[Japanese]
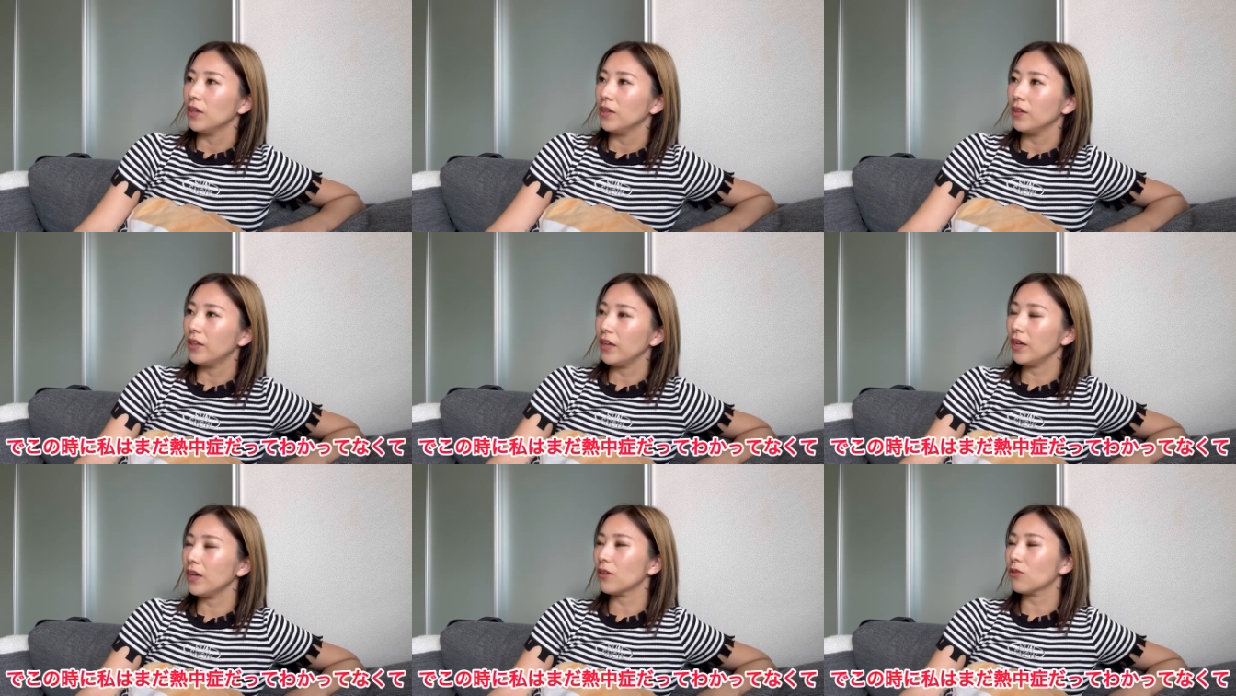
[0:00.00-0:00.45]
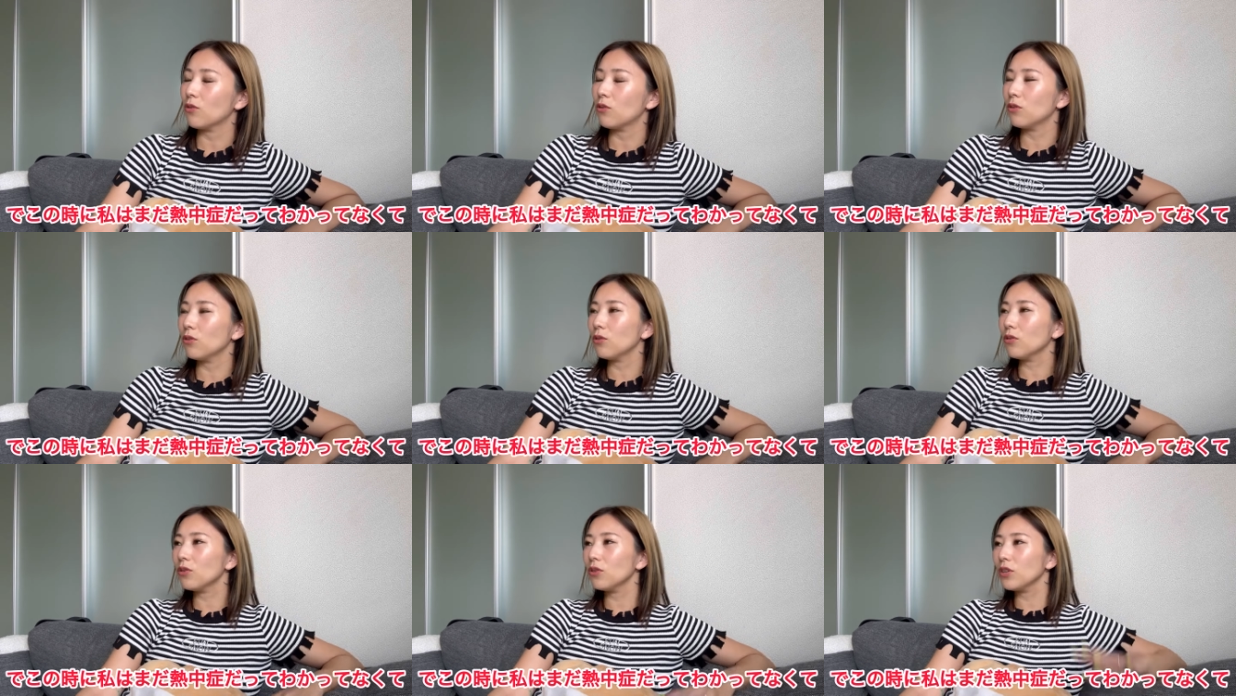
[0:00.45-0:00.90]
で
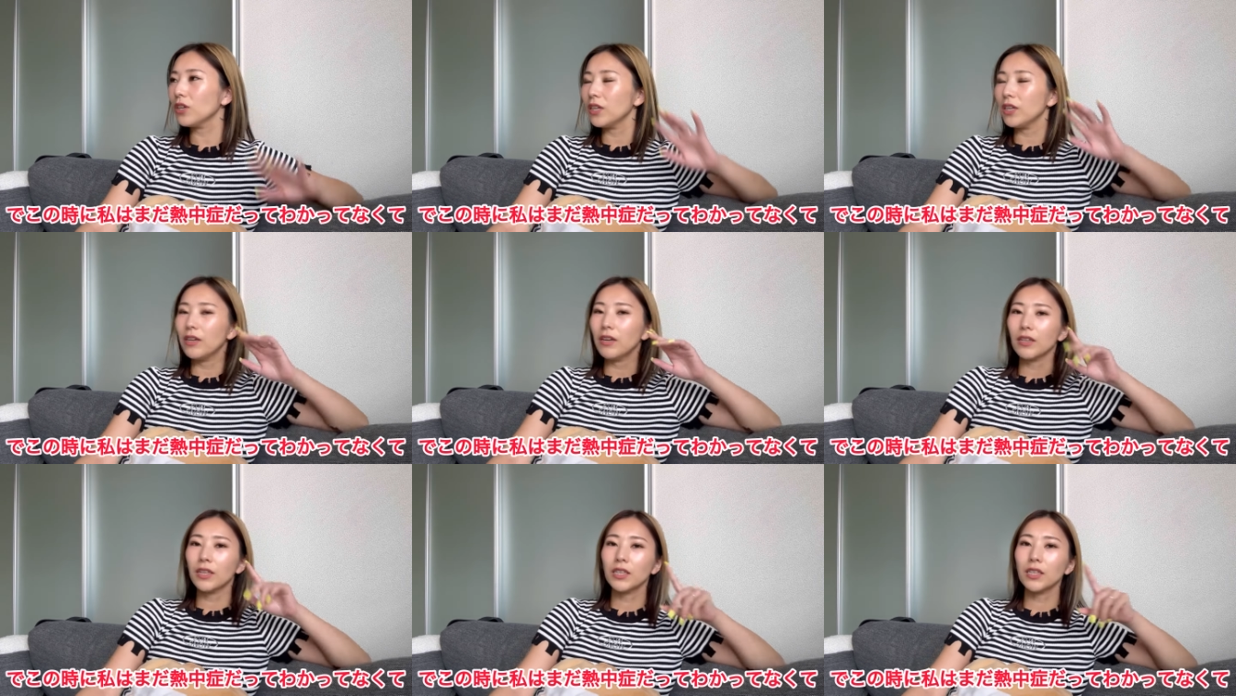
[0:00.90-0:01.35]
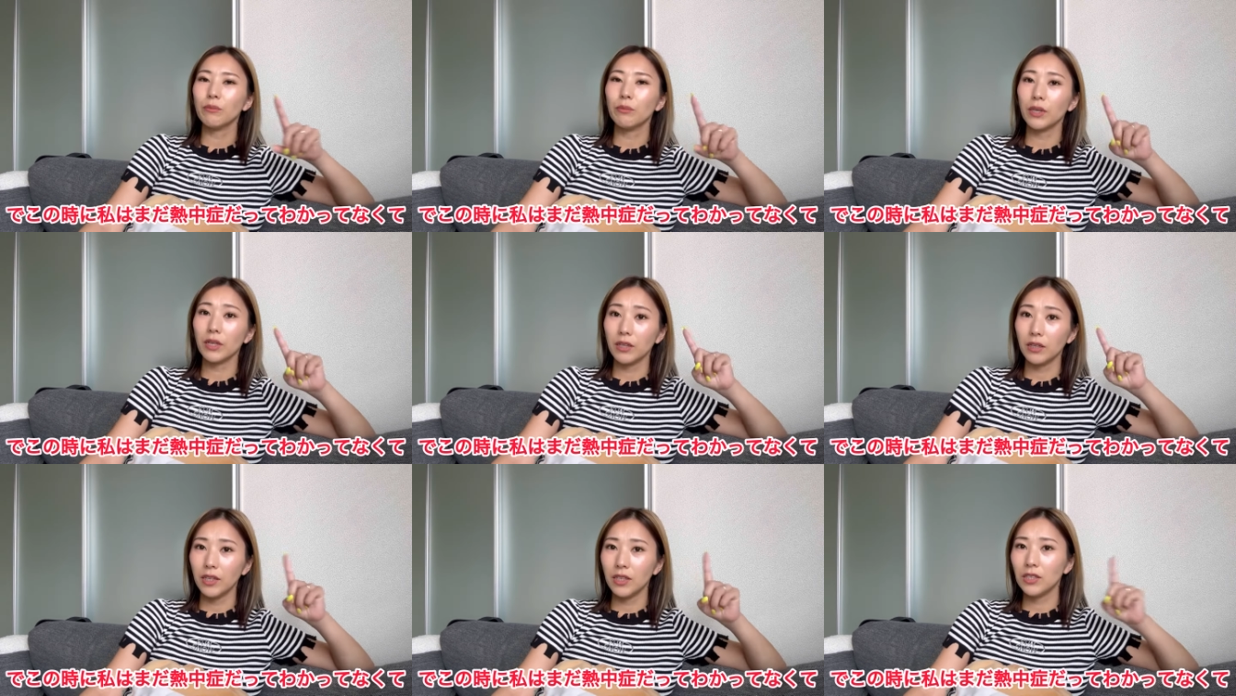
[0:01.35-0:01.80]
この時に私は
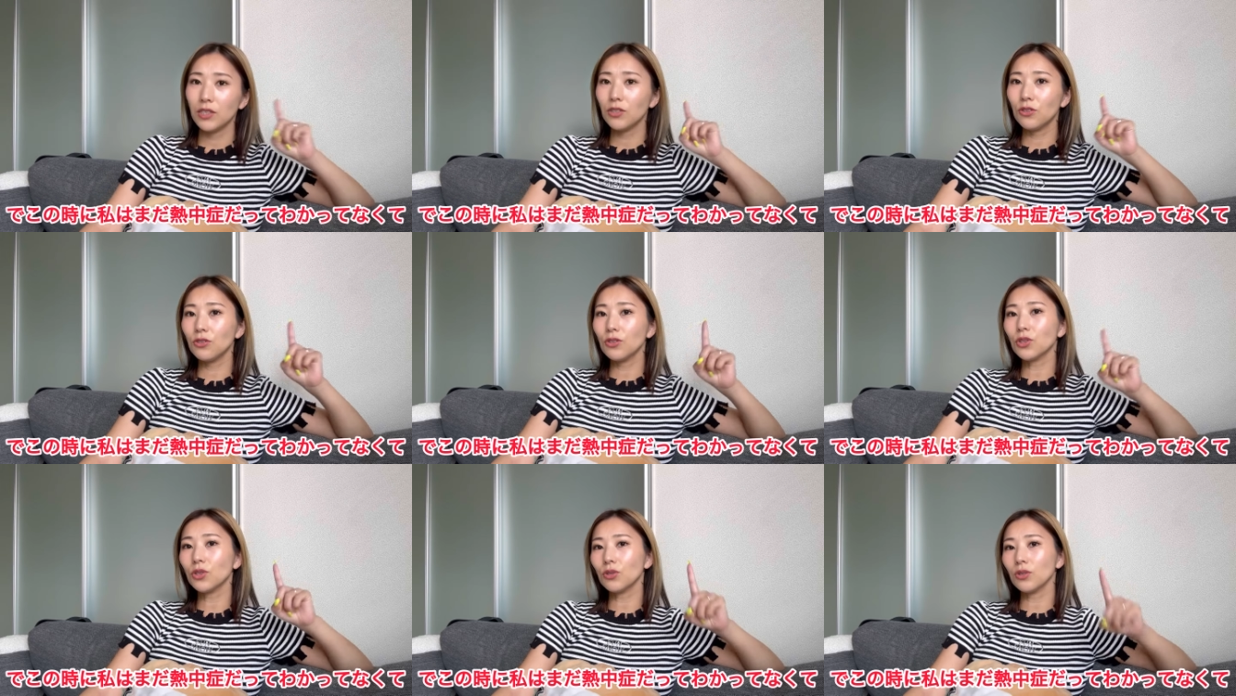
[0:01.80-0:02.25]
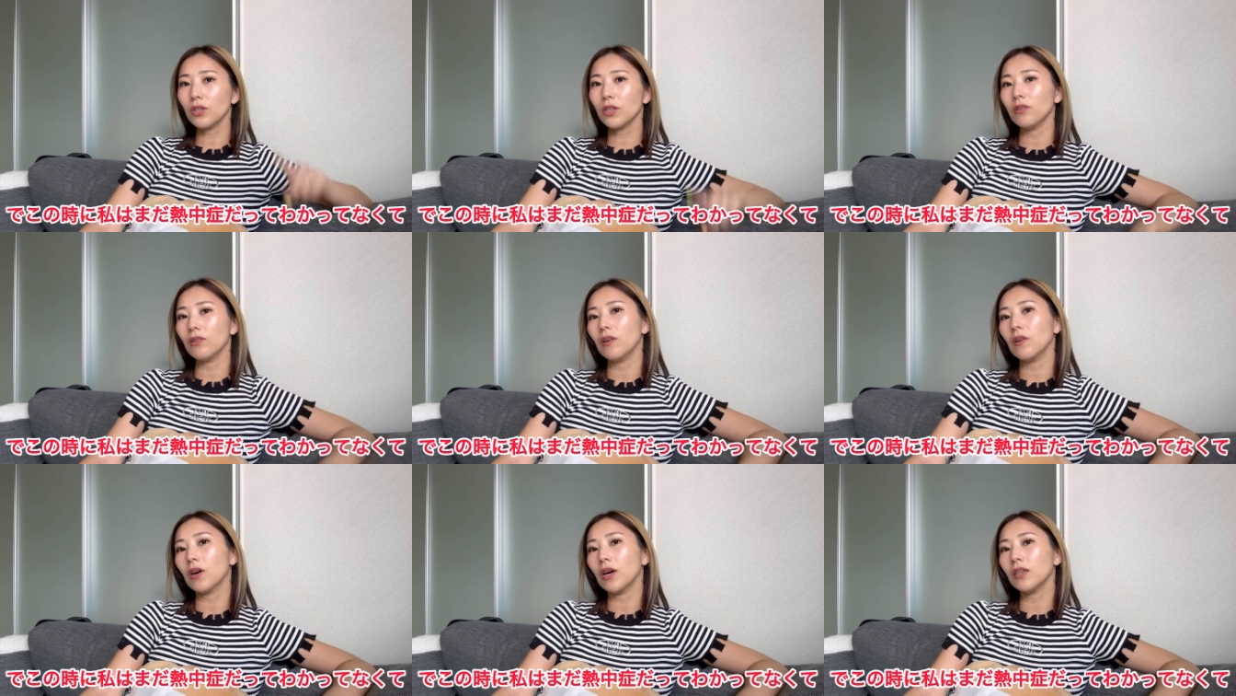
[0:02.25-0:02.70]
まだ熱中症だっ
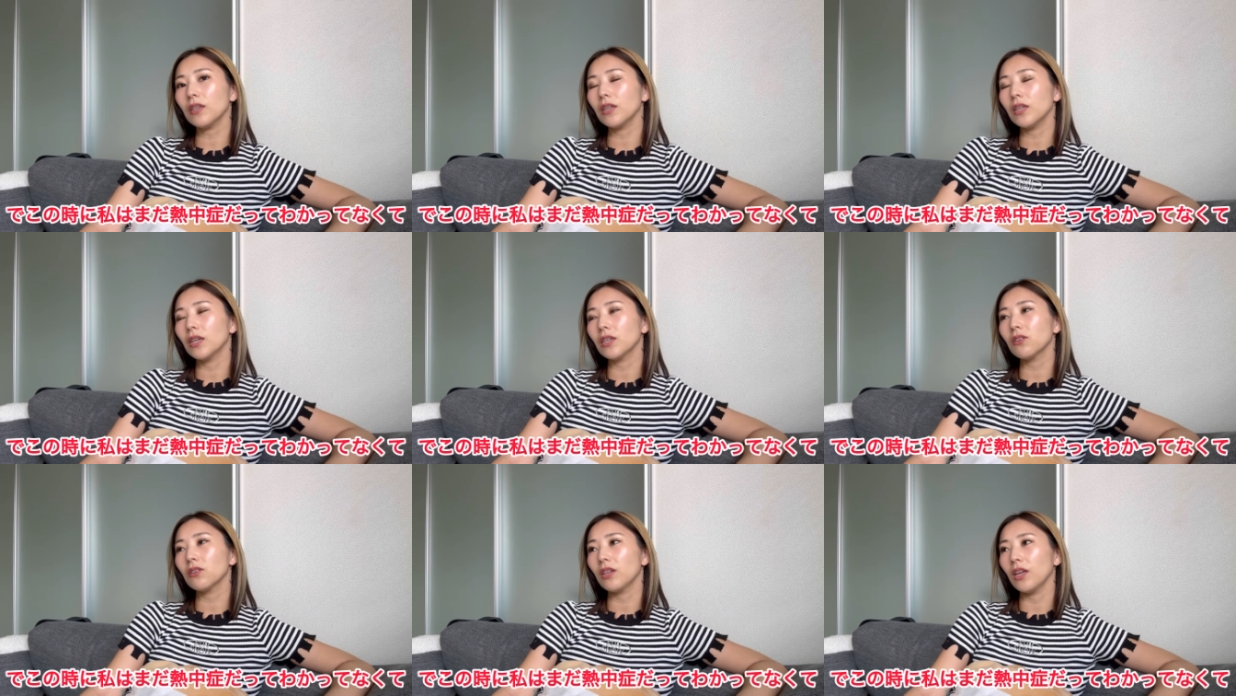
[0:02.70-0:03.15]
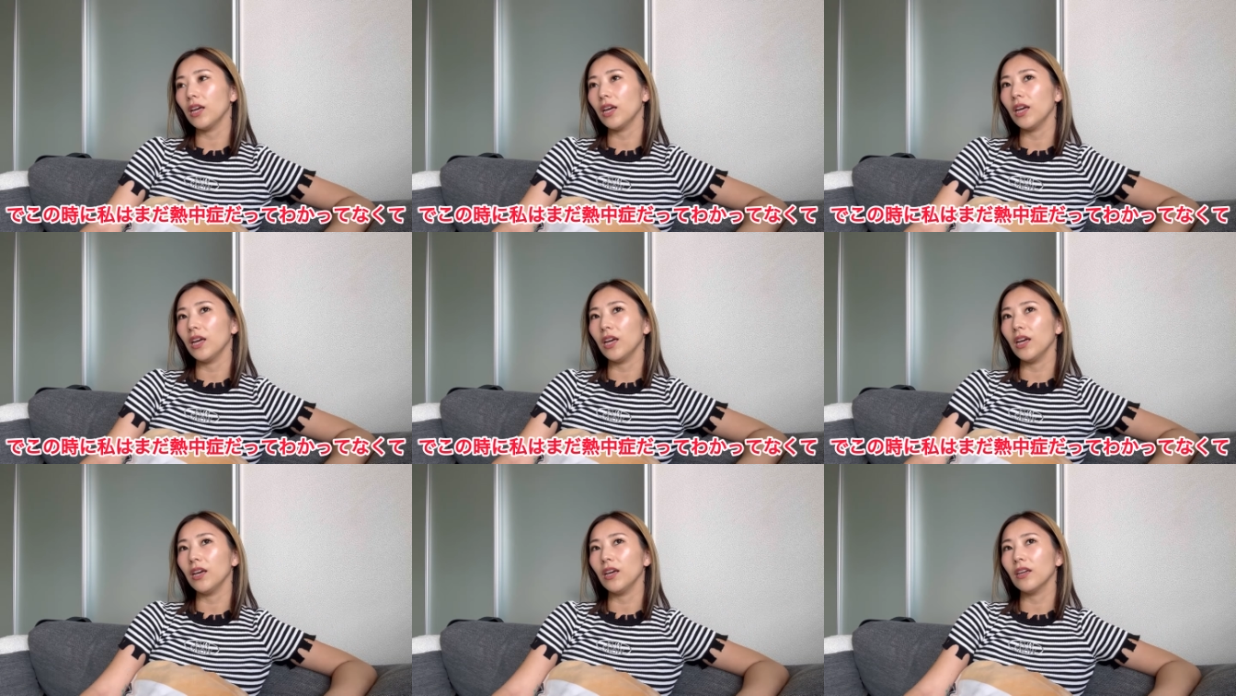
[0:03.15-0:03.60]
て分かってなく
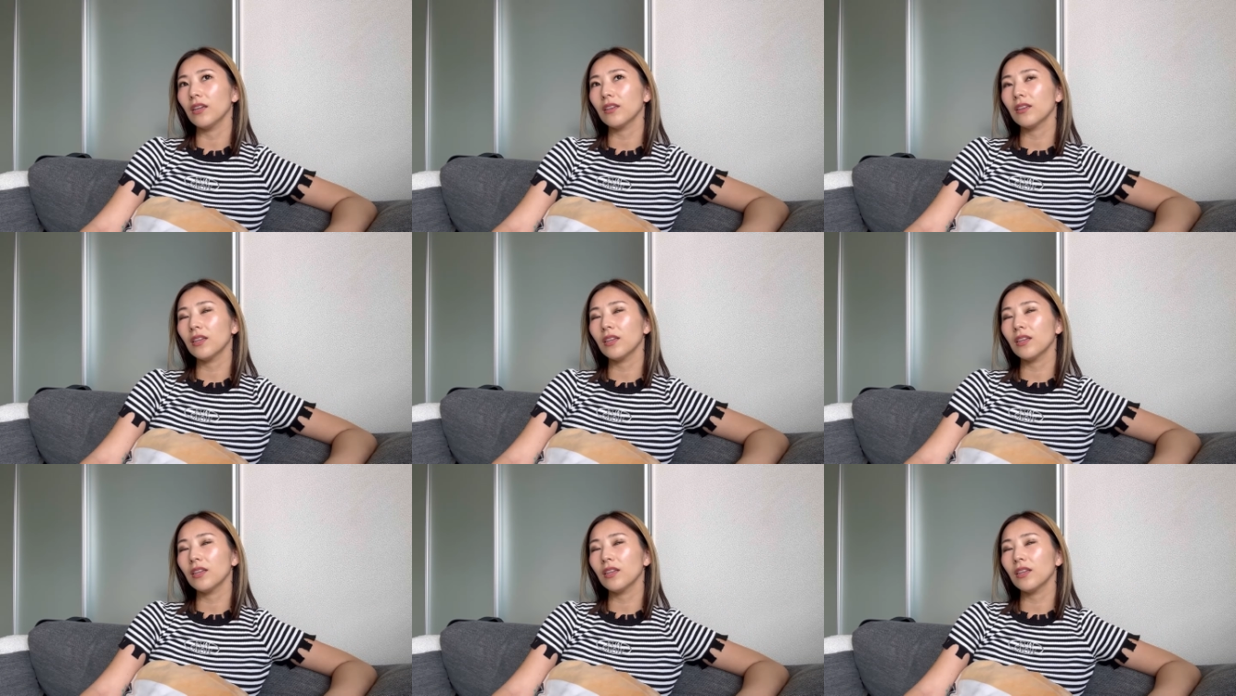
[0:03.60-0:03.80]
て